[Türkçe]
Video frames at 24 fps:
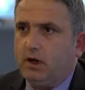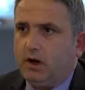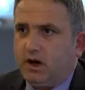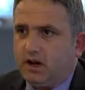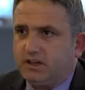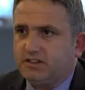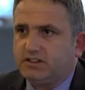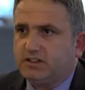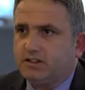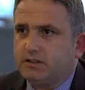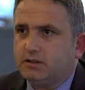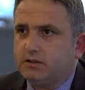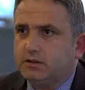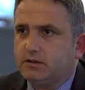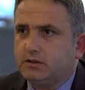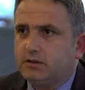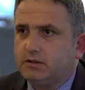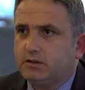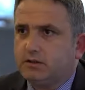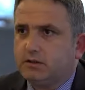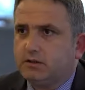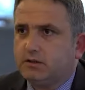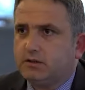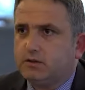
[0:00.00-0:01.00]
artık
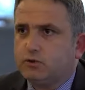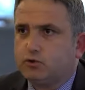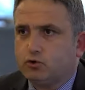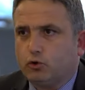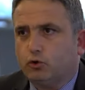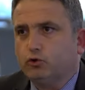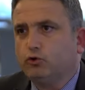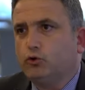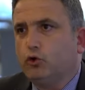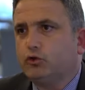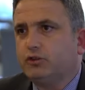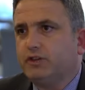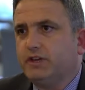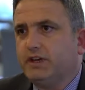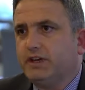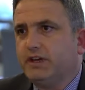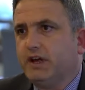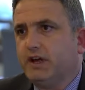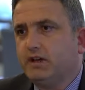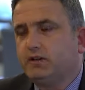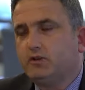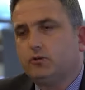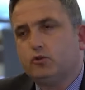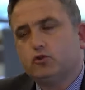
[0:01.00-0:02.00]
e, son noktaya
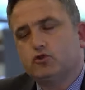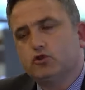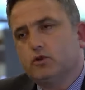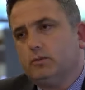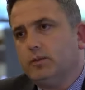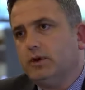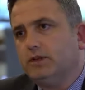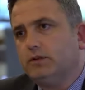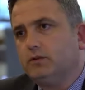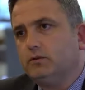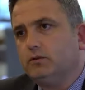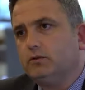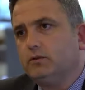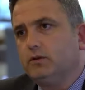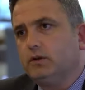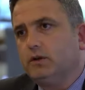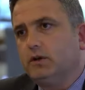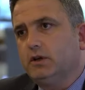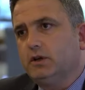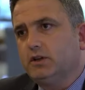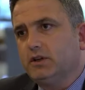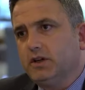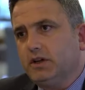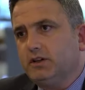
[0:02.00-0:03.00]
geldiğini o zaman
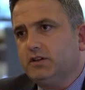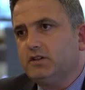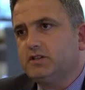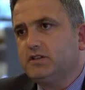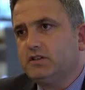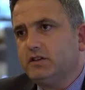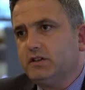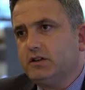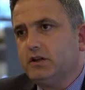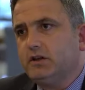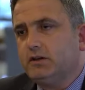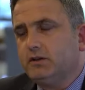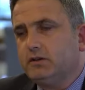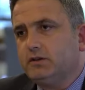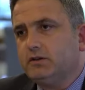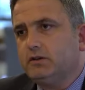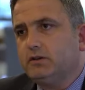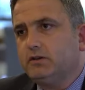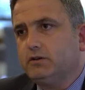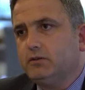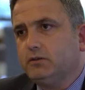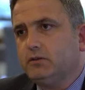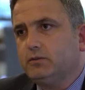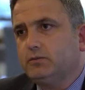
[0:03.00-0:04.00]
kendisiyle
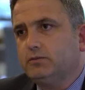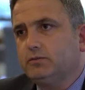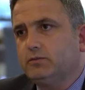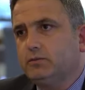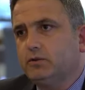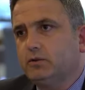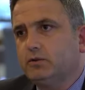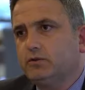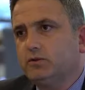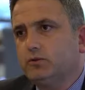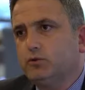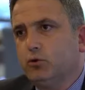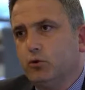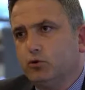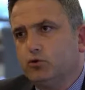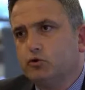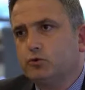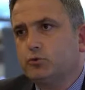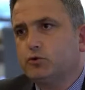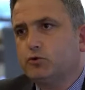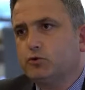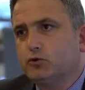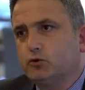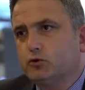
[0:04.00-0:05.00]
e,
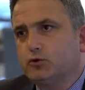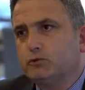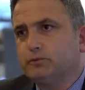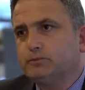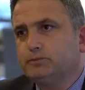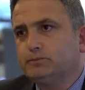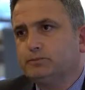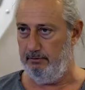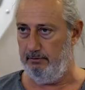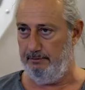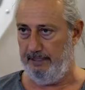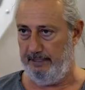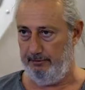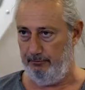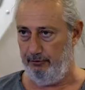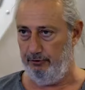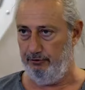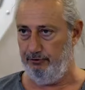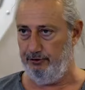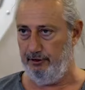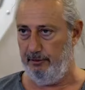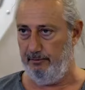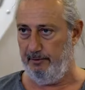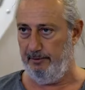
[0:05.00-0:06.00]
konuşmuştuk. Benim
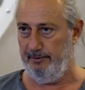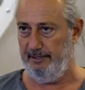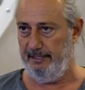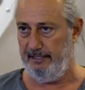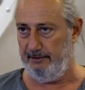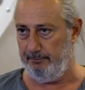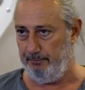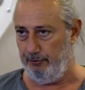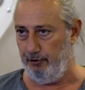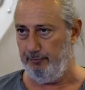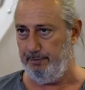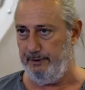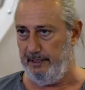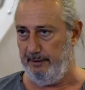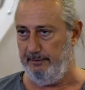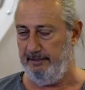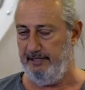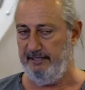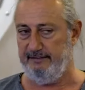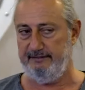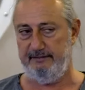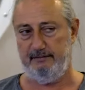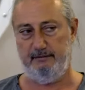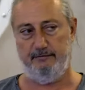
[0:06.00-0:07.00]
olacağım ameliyat büyük bir
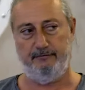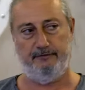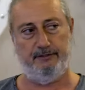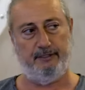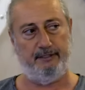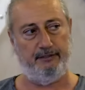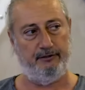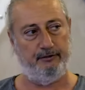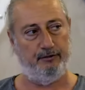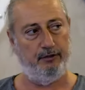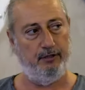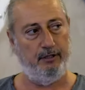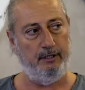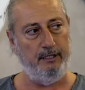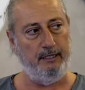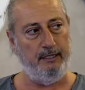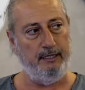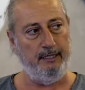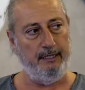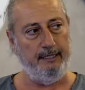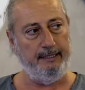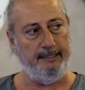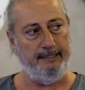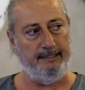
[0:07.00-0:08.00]
ameliyat sınıfına giriyor.
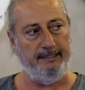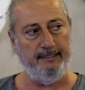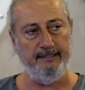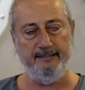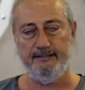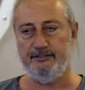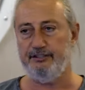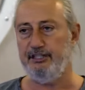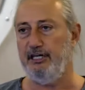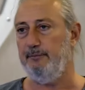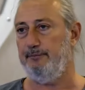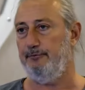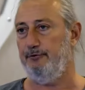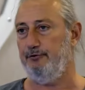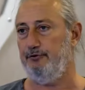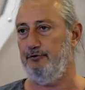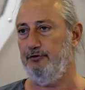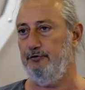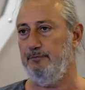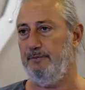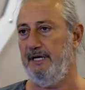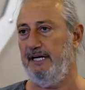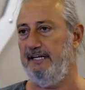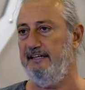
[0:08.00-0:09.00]
İnanın şey
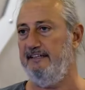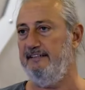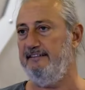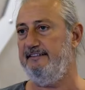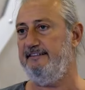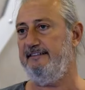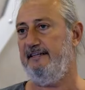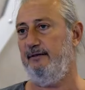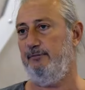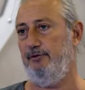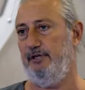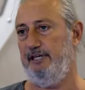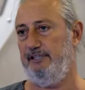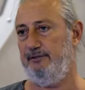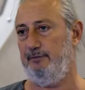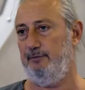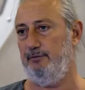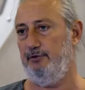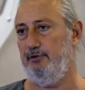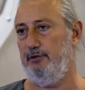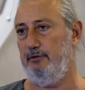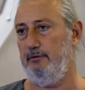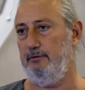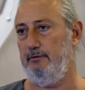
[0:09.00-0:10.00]
yapıyorsunuz, beyniniz kabul
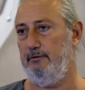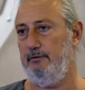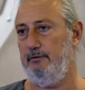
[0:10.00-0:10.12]
etmiyor.